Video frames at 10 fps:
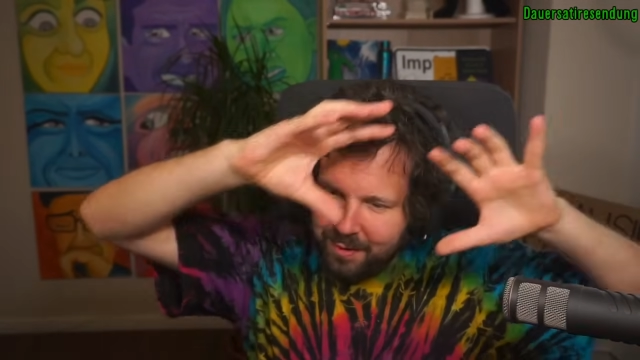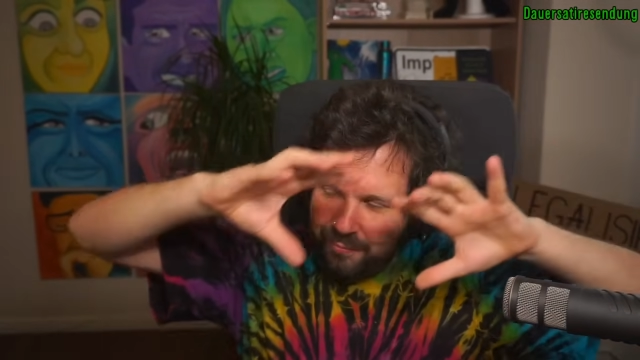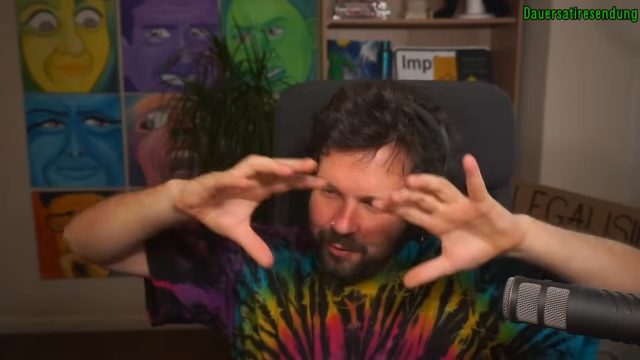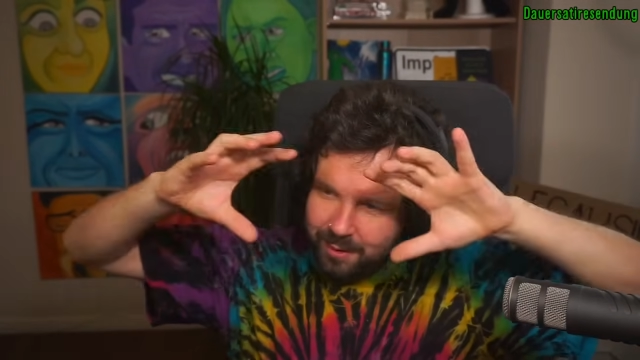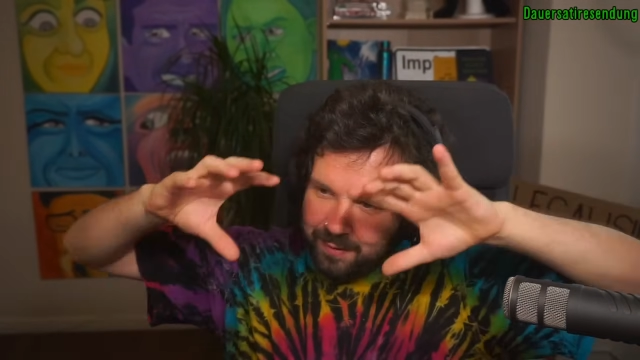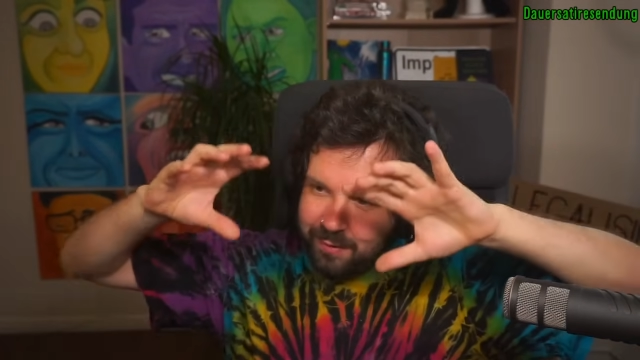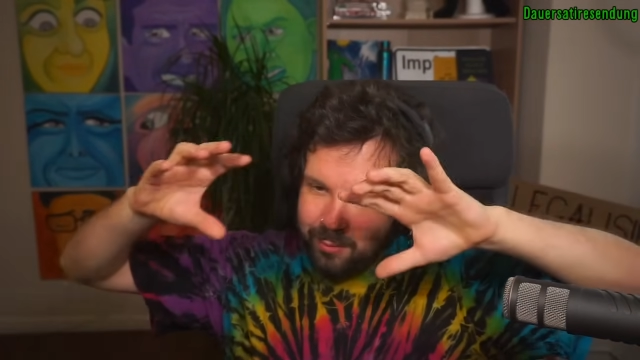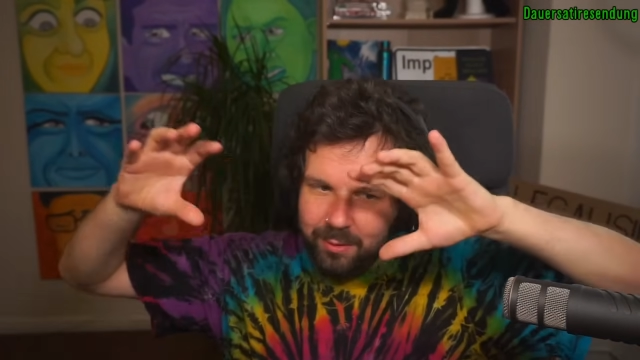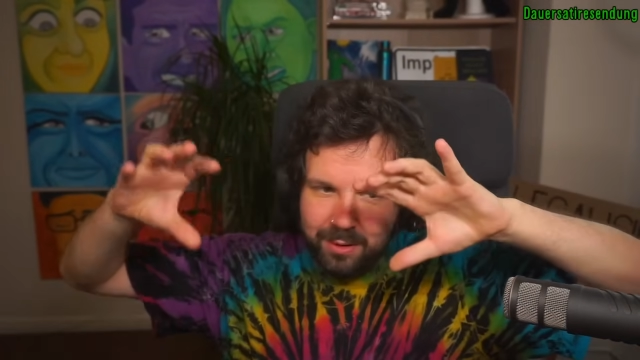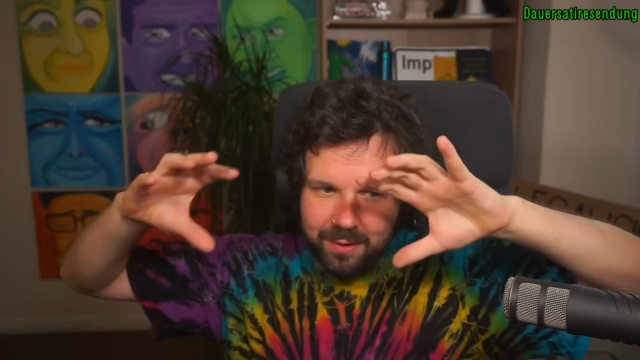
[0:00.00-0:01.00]
die fütterst
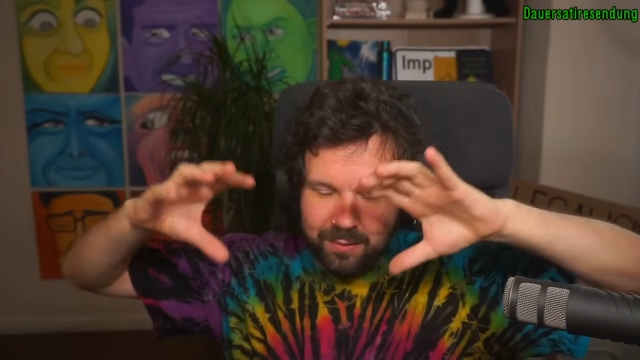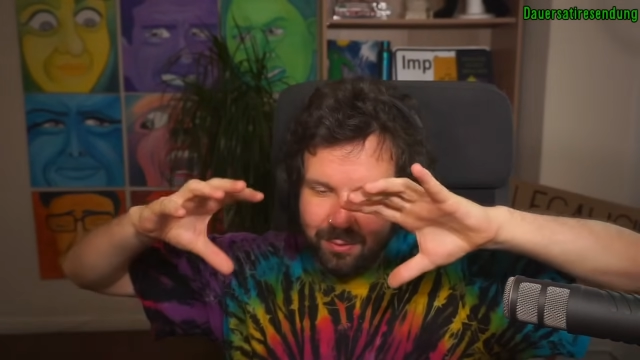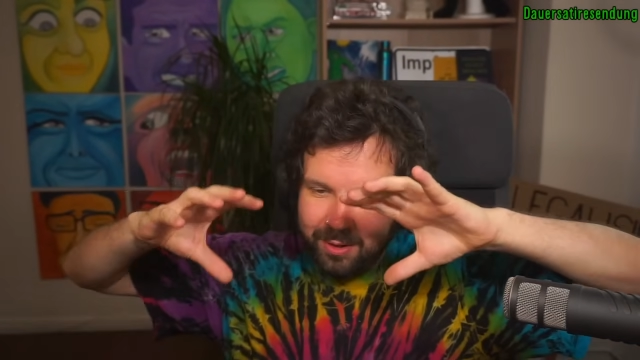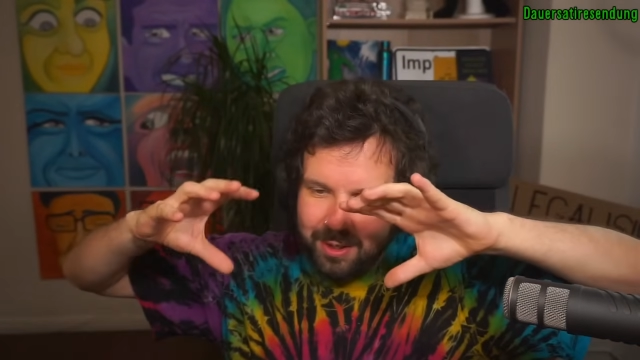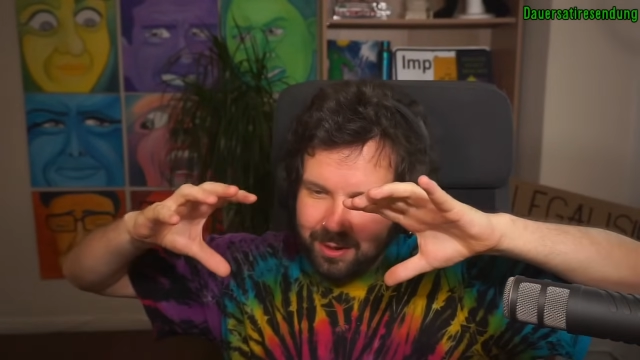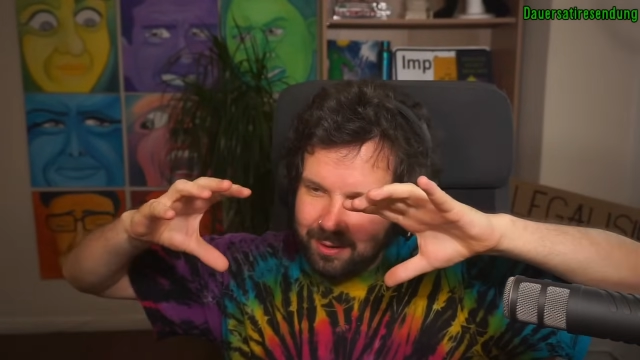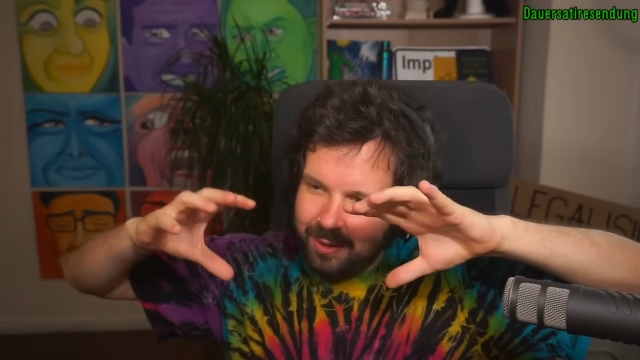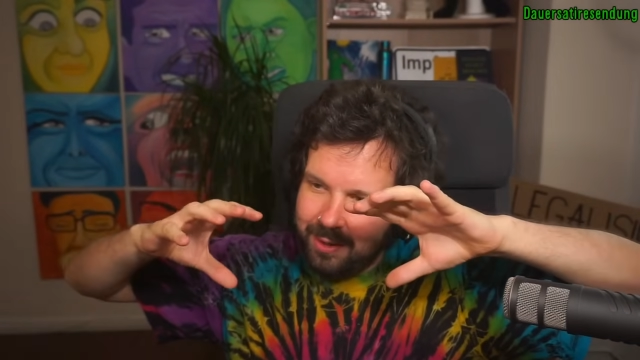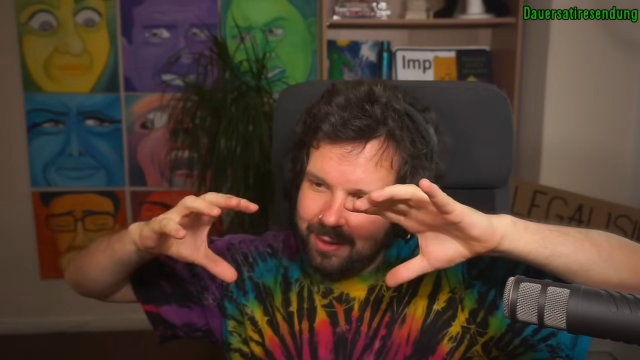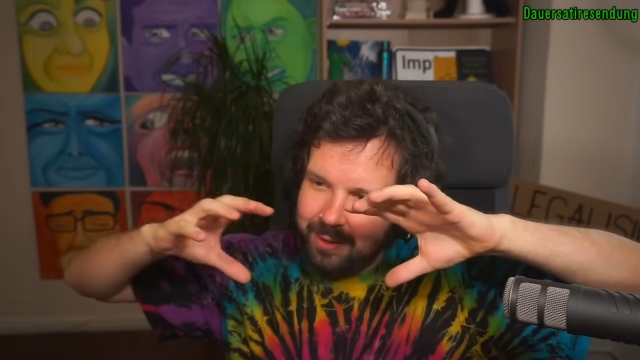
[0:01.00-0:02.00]
du in so ein Tier
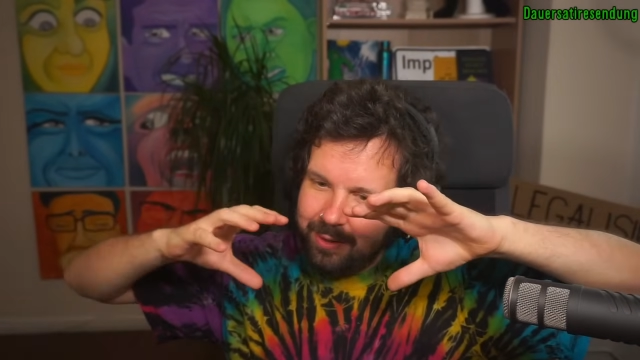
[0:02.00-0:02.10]
rein